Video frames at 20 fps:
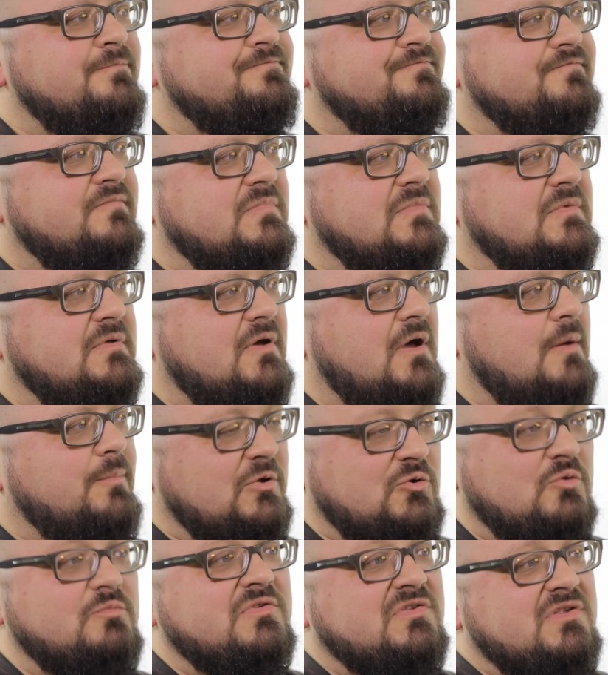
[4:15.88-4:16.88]
а
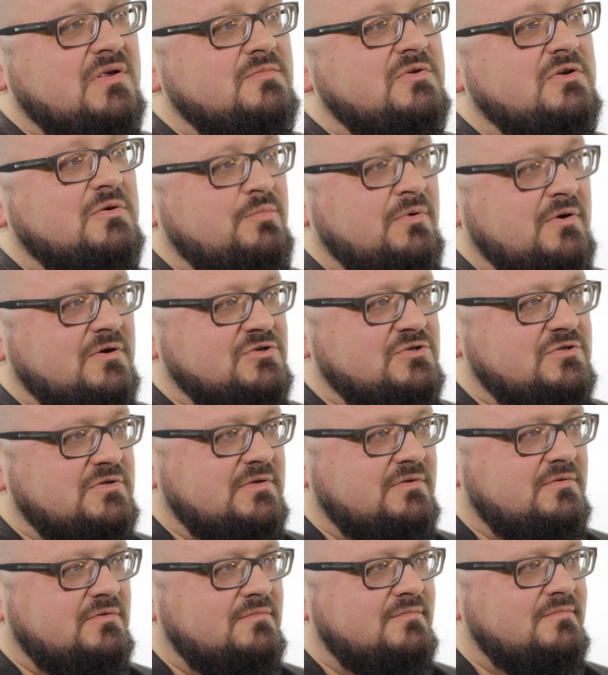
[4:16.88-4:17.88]
потом и сами их
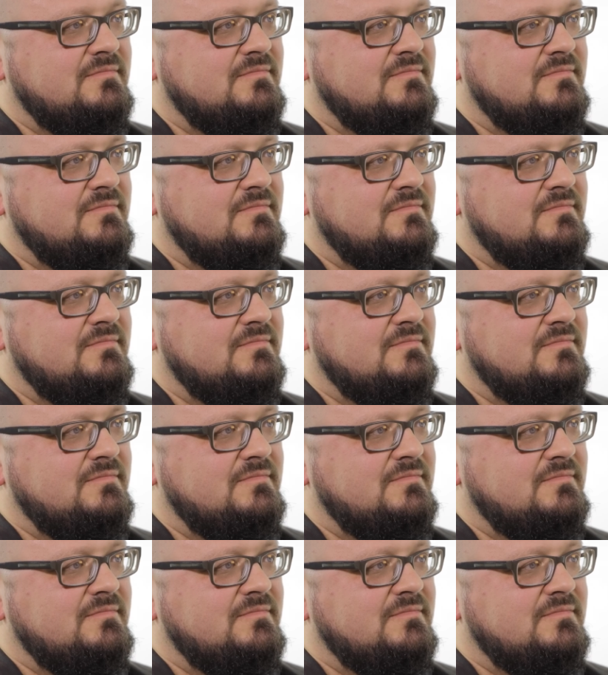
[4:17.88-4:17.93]
порождать.